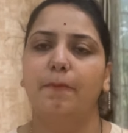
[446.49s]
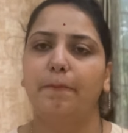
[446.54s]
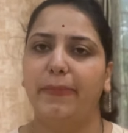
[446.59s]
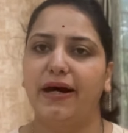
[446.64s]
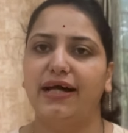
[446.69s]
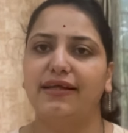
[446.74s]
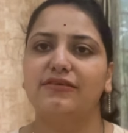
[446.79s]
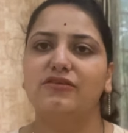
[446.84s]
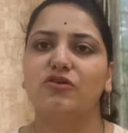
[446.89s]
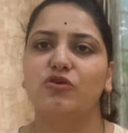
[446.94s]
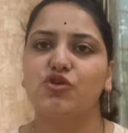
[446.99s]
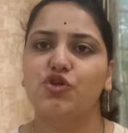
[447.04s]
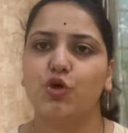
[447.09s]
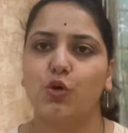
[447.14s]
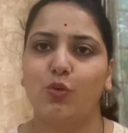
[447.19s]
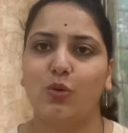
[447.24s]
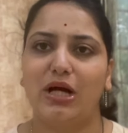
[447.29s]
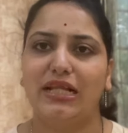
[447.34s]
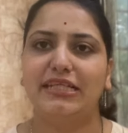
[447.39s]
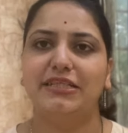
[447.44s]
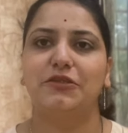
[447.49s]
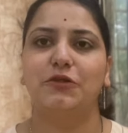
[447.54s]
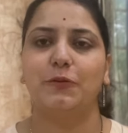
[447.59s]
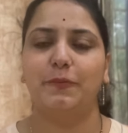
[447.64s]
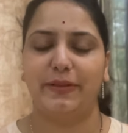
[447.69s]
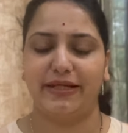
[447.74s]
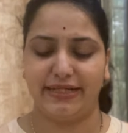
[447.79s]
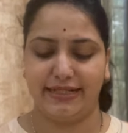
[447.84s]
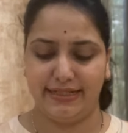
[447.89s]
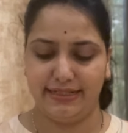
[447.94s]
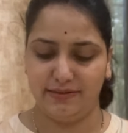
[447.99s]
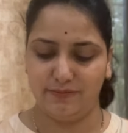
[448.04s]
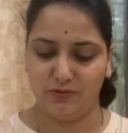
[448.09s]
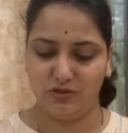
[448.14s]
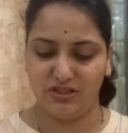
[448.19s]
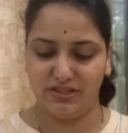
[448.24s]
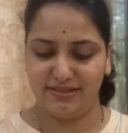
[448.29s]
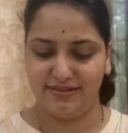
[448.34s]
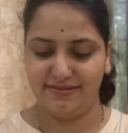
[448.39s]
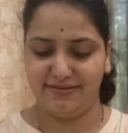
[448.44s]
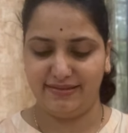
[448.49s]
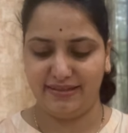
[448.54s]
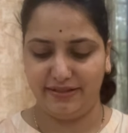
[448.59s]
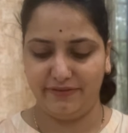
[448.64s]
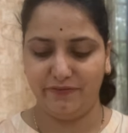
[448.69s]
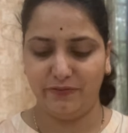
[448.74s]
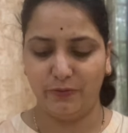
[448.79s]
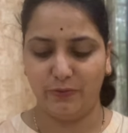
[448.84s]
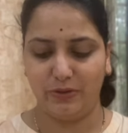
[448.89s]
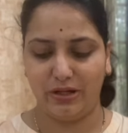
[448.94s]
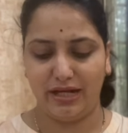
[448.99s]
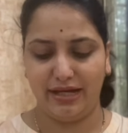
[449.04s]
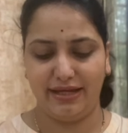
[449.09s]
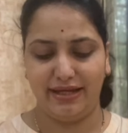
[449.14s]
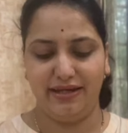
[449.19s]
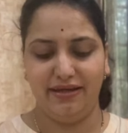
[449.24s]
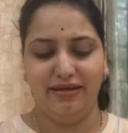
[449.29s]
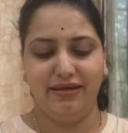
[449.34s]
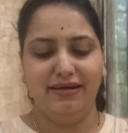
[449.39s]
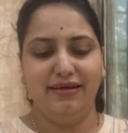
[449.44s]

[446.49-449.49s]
पाँच सौ चौवालीस रुपए का ये मुझे रिसीव हुआ है